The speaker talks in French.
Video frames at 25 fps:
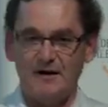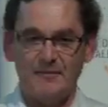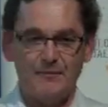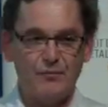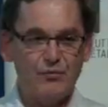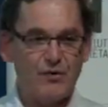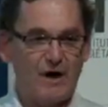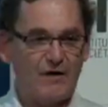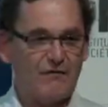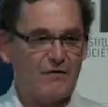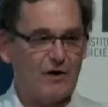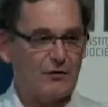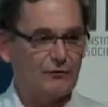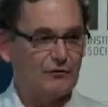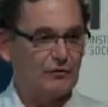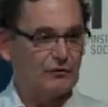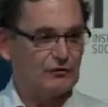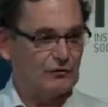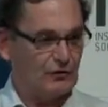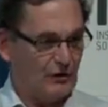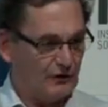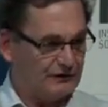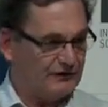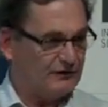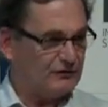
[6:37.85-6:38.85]
pour avoir une
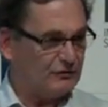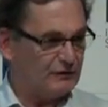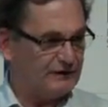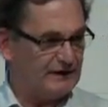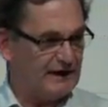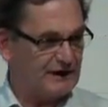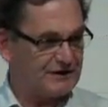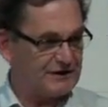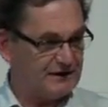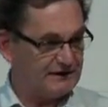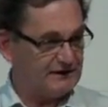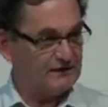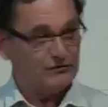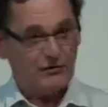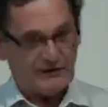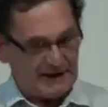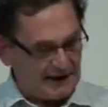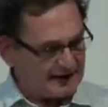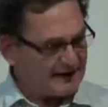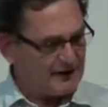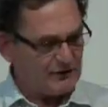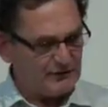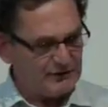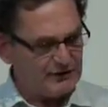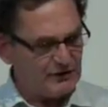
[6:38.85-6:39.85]
transition énergétique dans
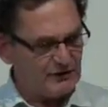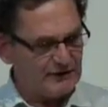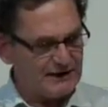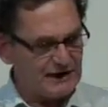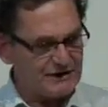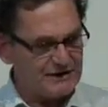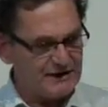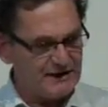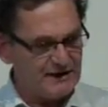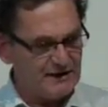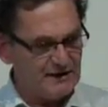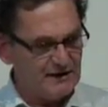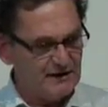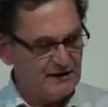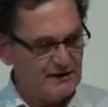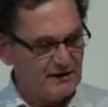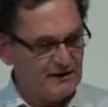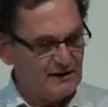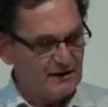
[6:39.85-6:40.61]
laquelle on est engagé,